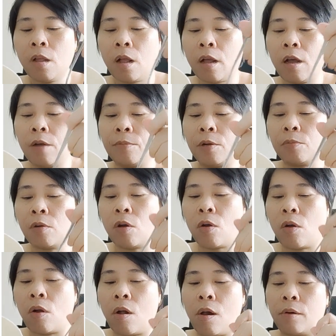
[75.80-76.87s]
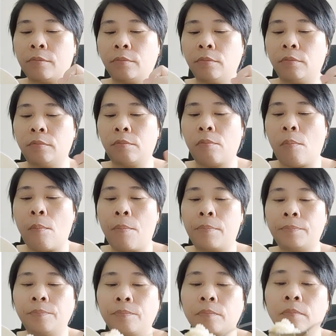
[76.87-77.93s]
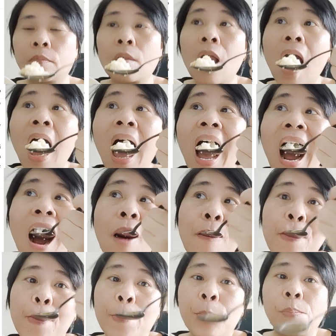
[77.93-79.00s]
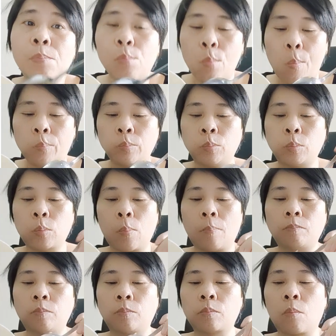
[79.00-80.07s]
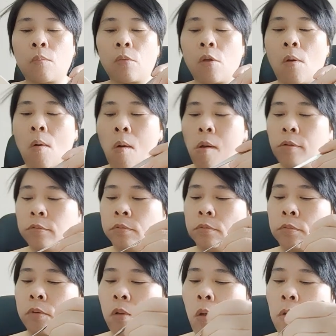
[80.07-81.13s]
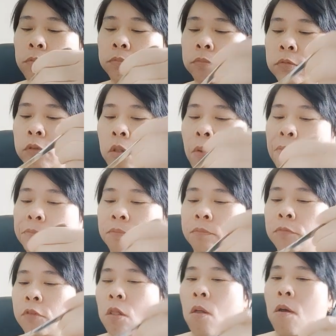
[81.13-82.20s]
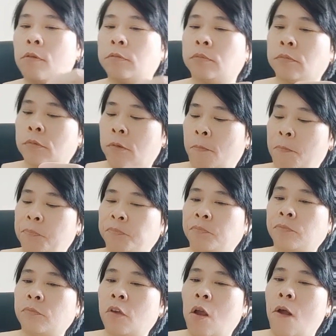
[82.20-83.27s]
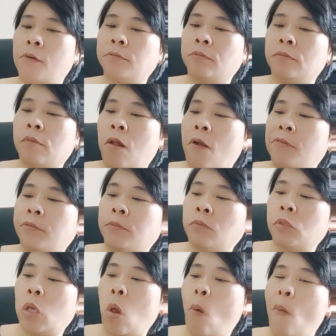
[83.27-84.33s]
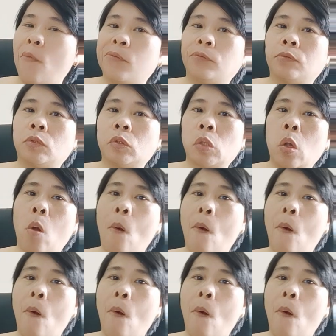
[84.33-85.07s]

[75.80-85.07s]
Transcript: được thực hiện bởi nhà cung cấp ở nước ngoài không có cơ sở thường trú tại Việt Nam, thì nhà cung cấp ở nước ngoài có nghĩa vụ trực tiếp